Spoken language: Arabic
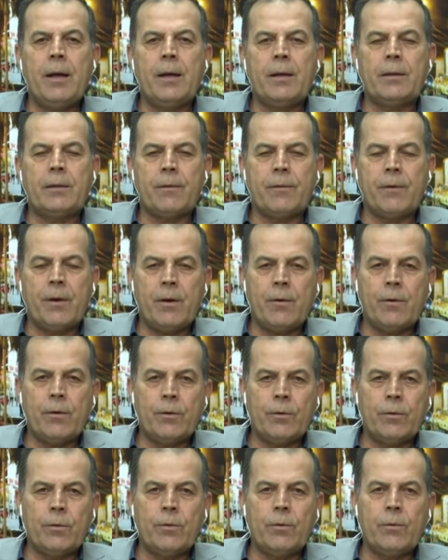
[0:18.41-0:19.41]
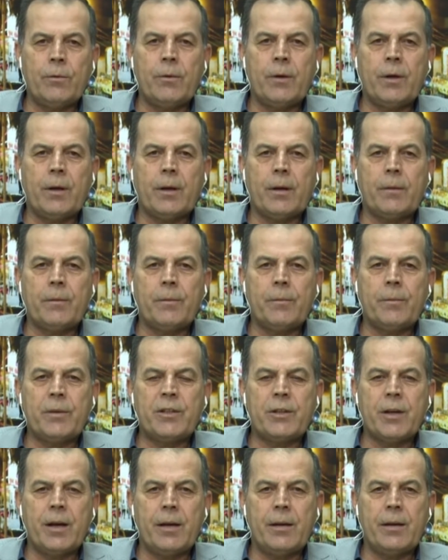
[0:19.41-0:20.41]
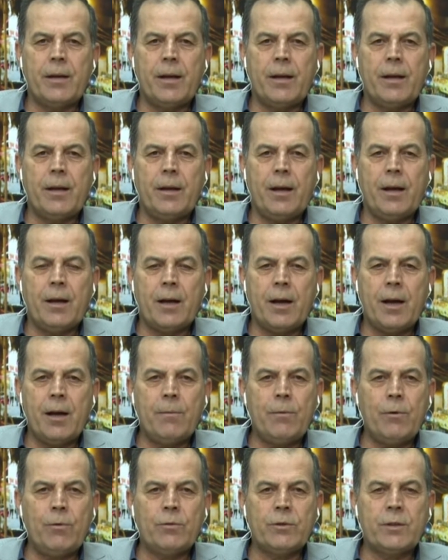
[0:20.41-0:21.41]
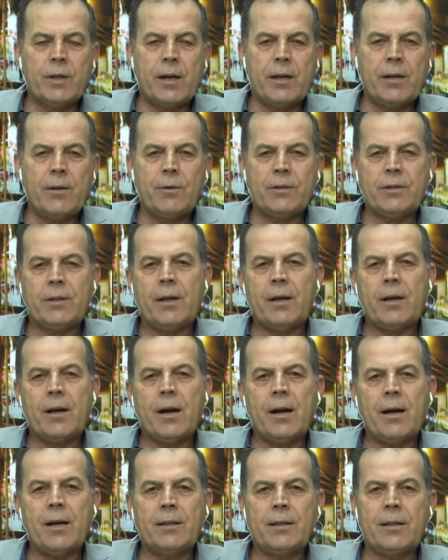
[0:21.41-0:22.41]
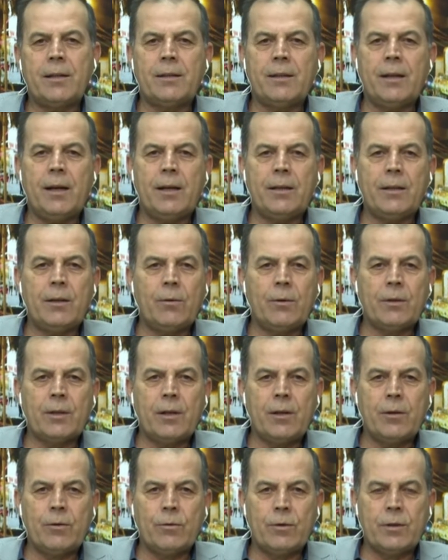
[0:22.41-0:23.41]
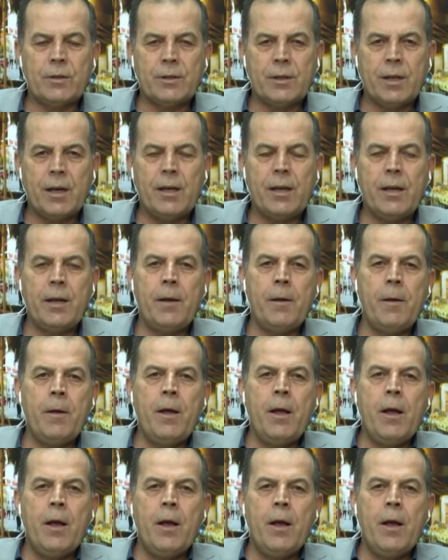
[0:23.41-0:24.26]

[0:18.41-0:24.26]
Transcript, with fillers: وتفاوضوا بشأن الحقائب الوزارية واستحقاقات الاتحاد الوطني الكردستاني